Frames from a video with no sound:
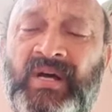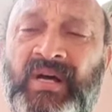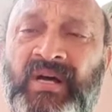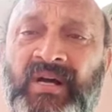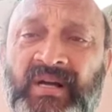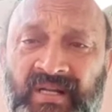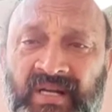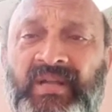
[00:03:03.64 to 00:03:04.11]

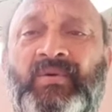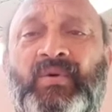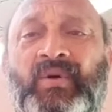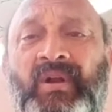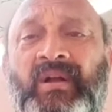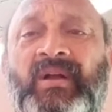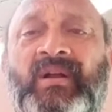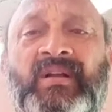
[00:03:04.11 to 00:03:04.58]
లాగానే ఒక
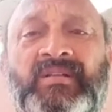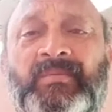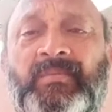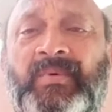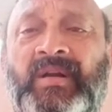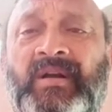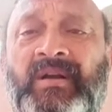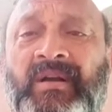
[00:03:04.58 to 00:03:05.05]
రకంగా
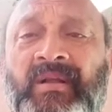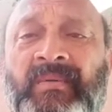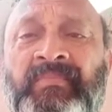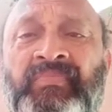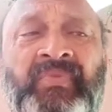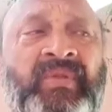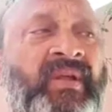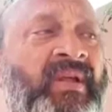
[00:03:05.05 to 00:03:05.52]
చెప్పాలంటే
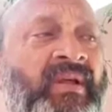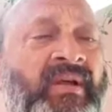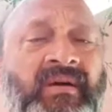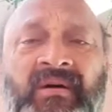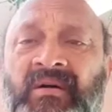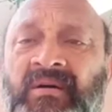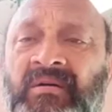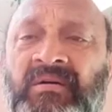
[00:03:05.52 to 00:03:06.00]

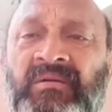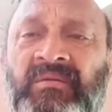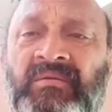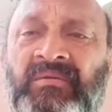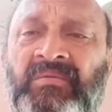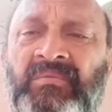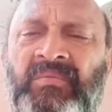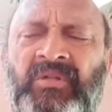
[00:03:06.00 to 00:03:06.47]

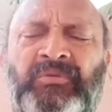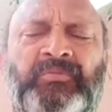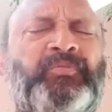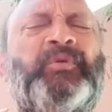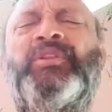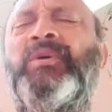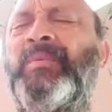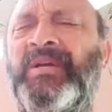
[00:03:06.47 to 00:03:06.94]

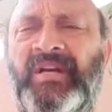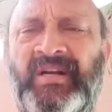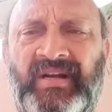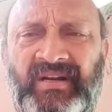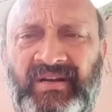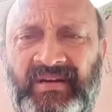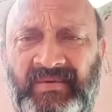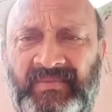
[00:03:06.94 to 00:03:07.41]
అద్భుతమైన
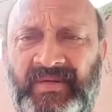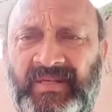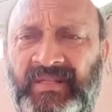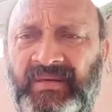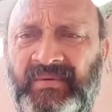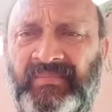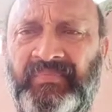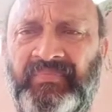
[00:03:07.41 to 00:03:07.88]
నటన
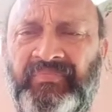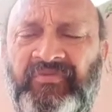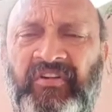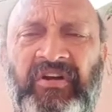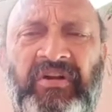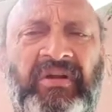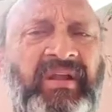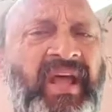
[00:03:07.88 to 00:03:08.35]
ఆయన
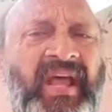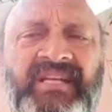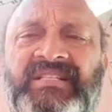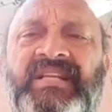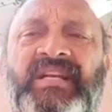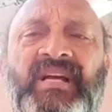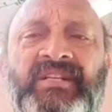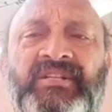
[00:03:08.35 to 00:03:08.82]

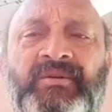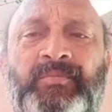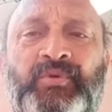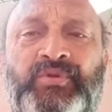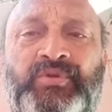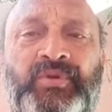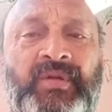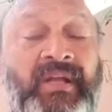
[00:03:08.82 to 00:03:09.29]
ఫెంటాస్టిక్ అని
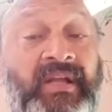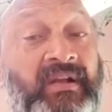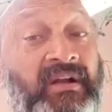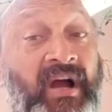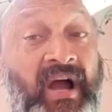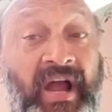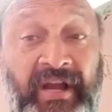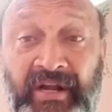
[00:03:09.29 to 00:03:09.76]
చెప్పొచ్చు
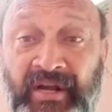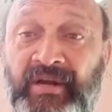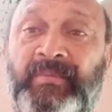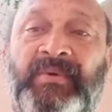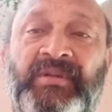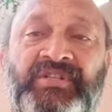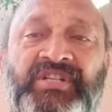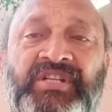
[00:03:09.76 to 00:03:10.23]
ఇంకా ఆయనను
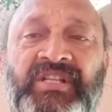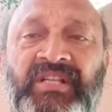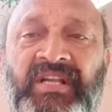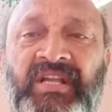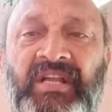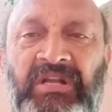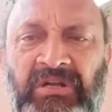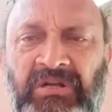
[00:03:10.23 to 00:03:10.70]

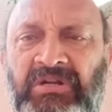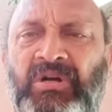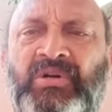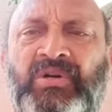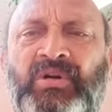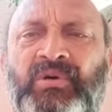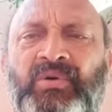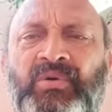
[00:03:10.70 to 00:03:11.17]
మించింది
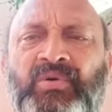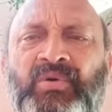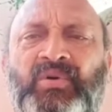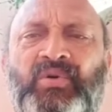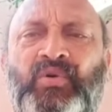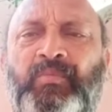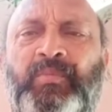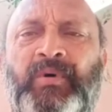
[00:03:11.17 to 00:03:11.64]
ఇంకొక
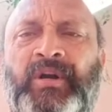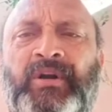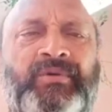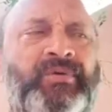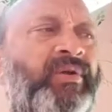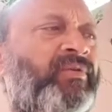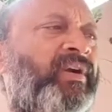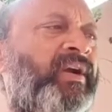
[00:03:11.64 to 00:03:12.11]
ఇంకొక గొప్ప
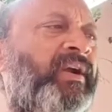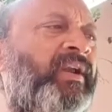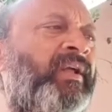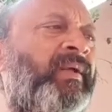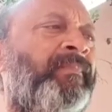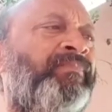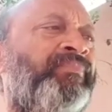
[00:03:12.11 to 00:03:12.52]
నటుడు ఎవరంటే